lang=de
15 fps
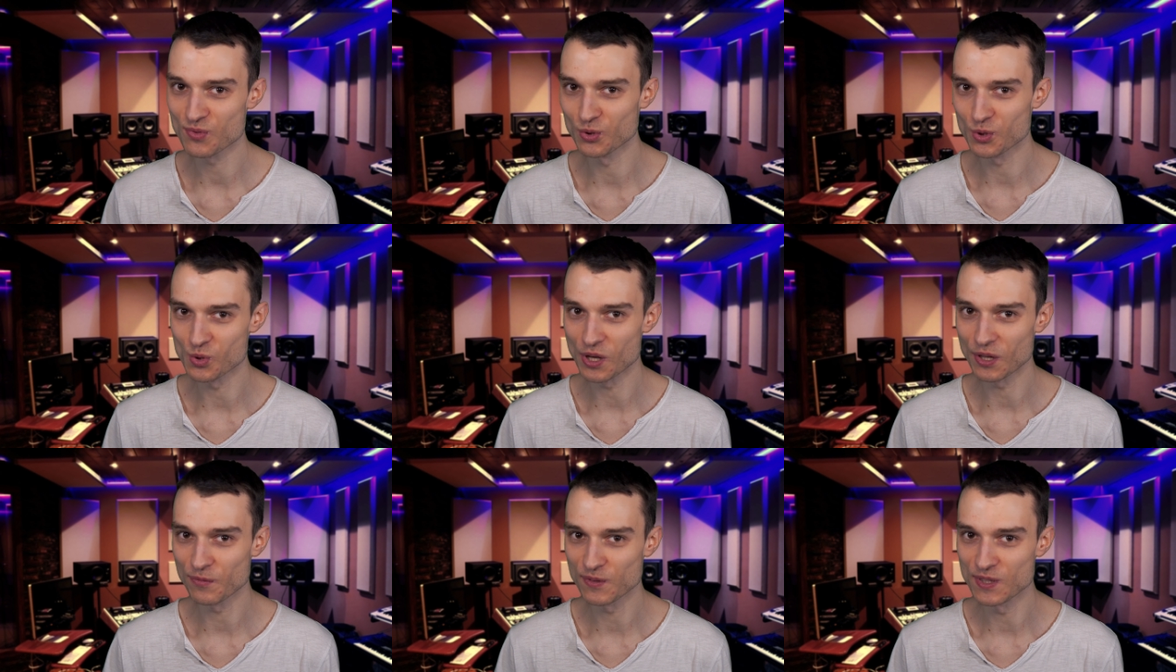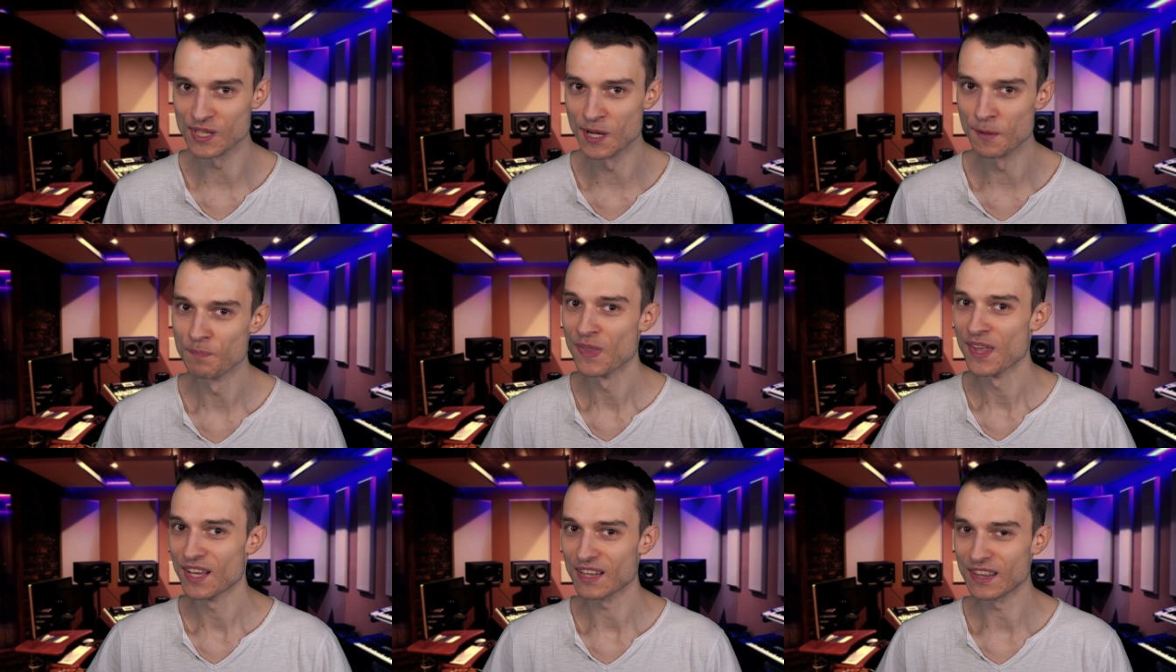fotografiere,
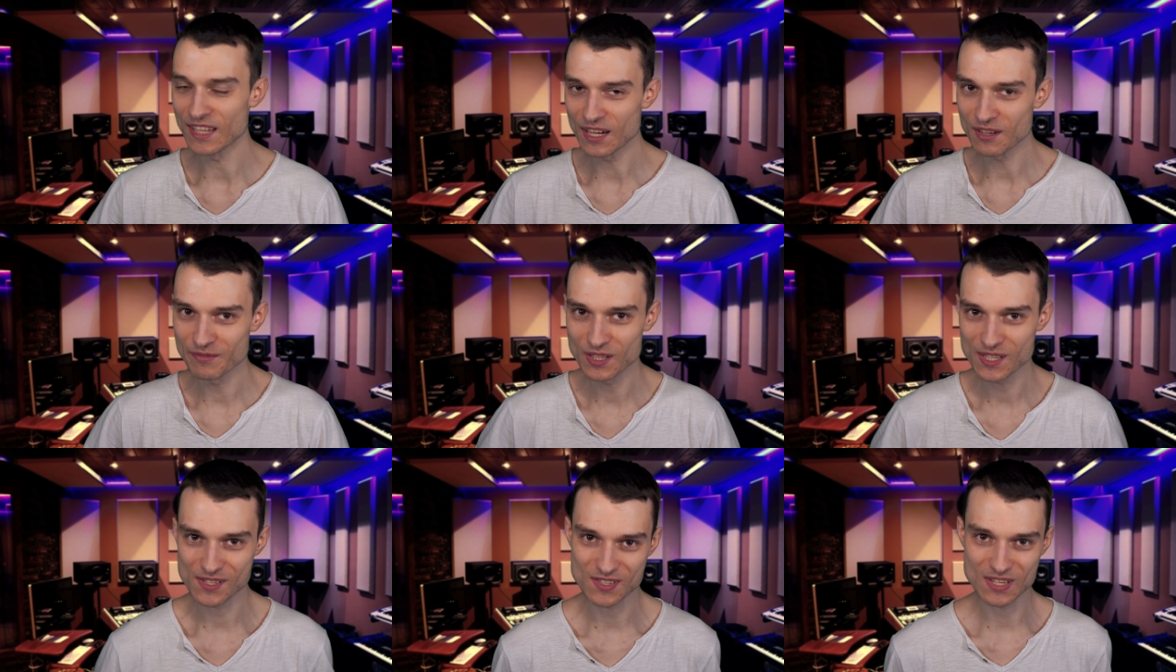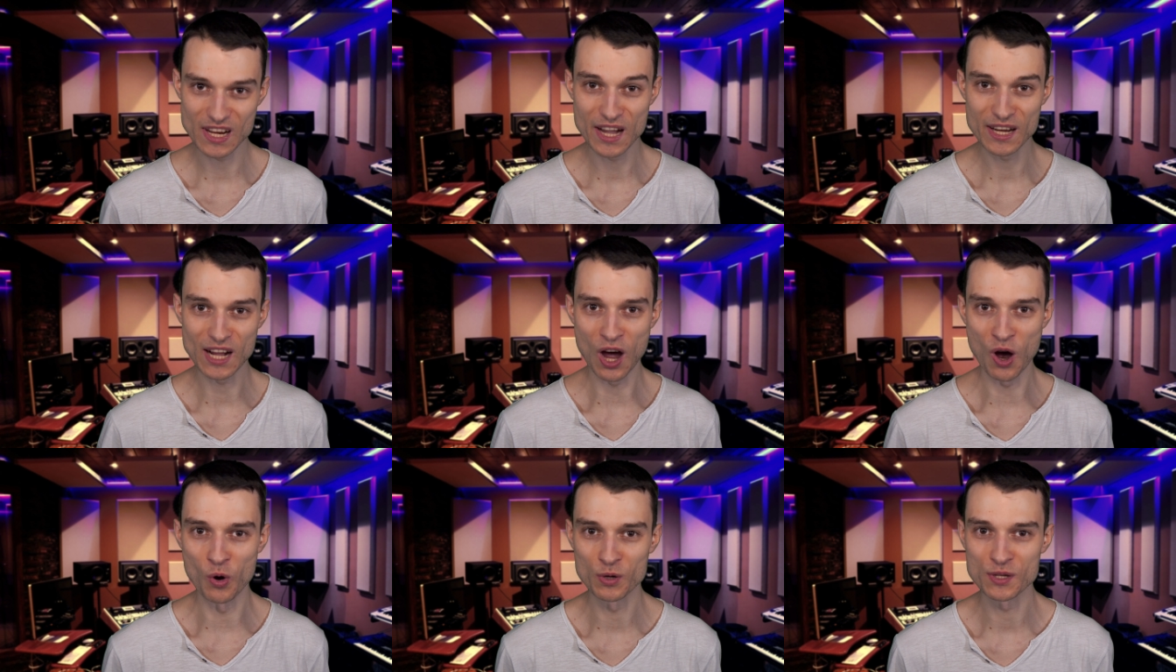dann wird das
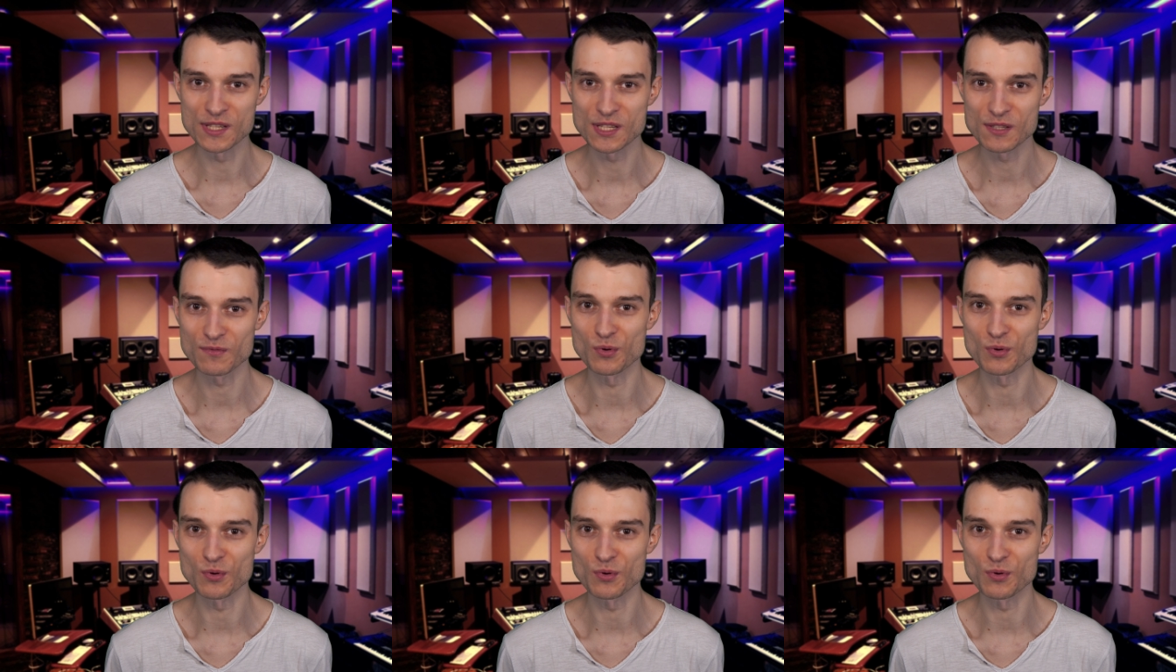leider auch nicht